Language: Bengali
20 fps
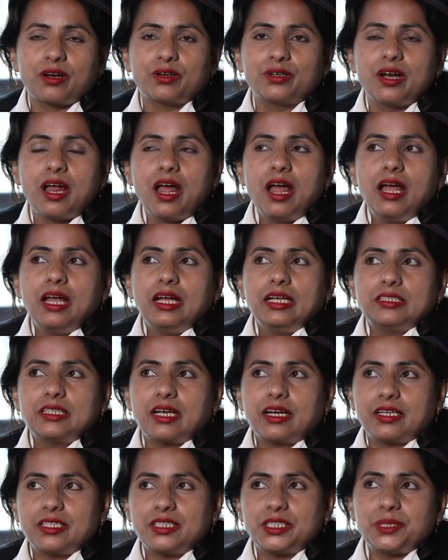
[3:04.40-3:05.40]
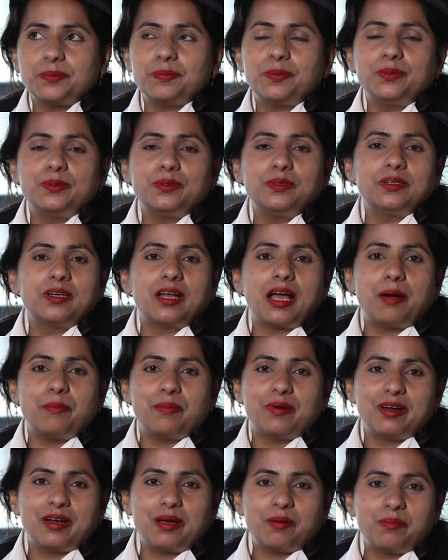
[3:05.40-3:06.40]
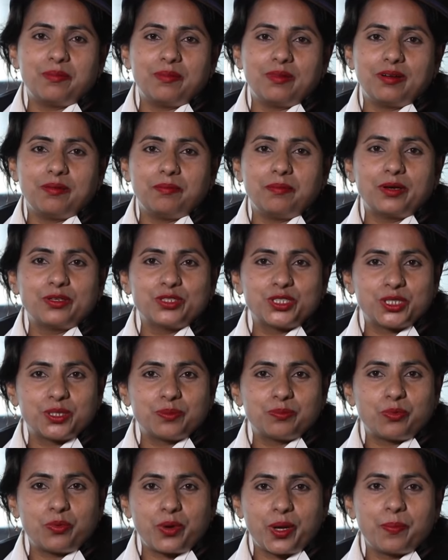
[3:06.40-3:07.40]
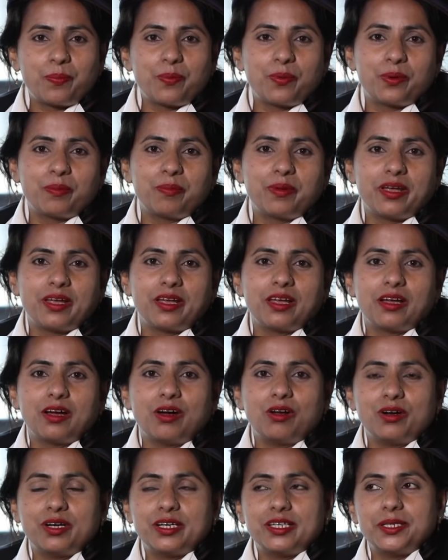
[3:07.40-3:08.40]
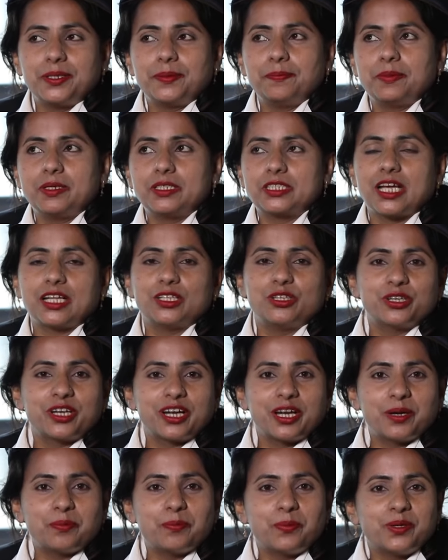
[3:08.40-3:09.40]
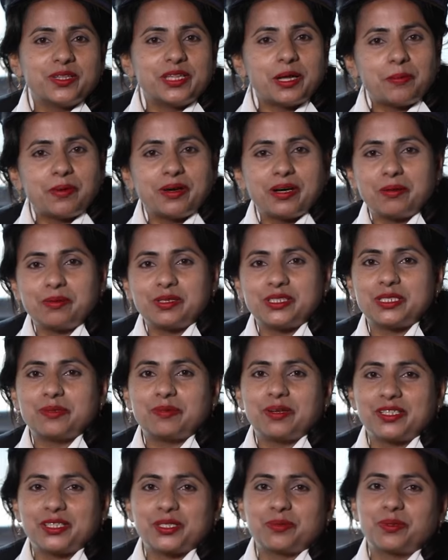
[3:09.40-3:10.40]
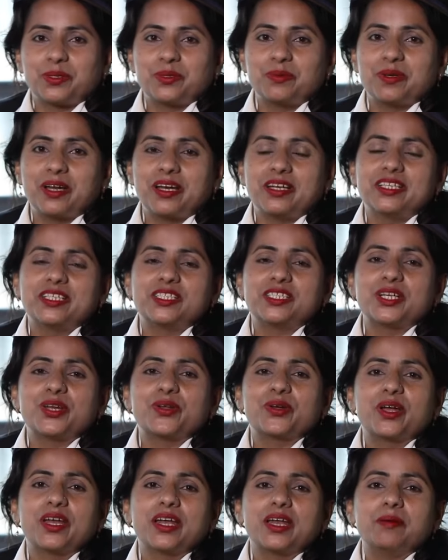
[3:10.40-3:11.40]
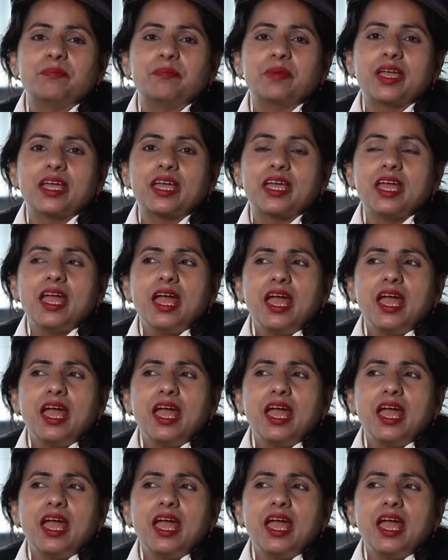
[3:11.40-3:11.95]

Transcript: কারণ সারা জীবন আমার নাম মানুষ বইয়ে পড়বে অলরেডি সাধারণ জ্ঞানের বইতে আমার নাম আছে মানুষ প্রথম নারী ট্রেন চালকের নাম কি